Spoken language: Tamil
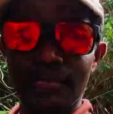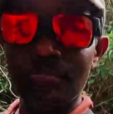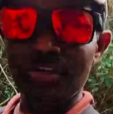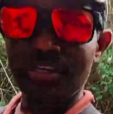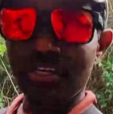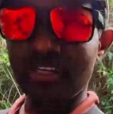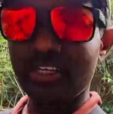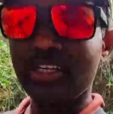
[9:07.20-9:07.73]

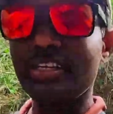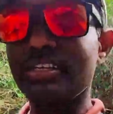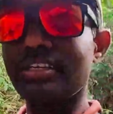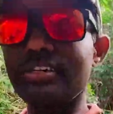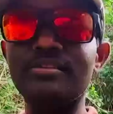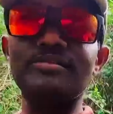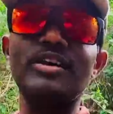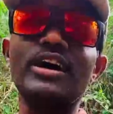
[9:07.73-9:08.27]
நம்மளுக்கு இருக்குது
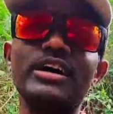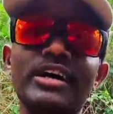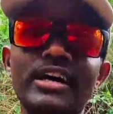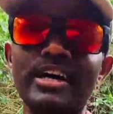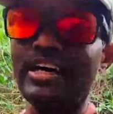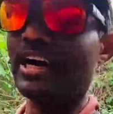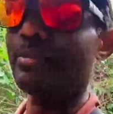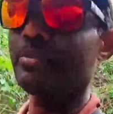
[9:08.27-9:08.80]

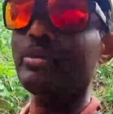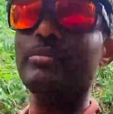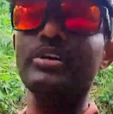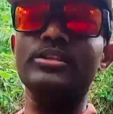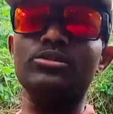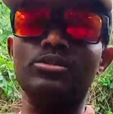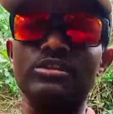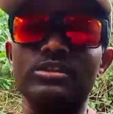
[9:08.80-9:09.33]
வாங்க அப்படி
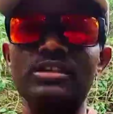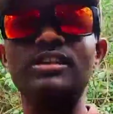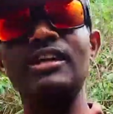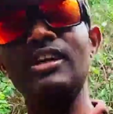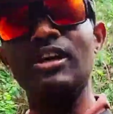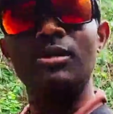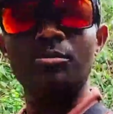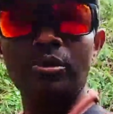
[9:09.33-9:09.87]
அப்படியே தொடர்ந்து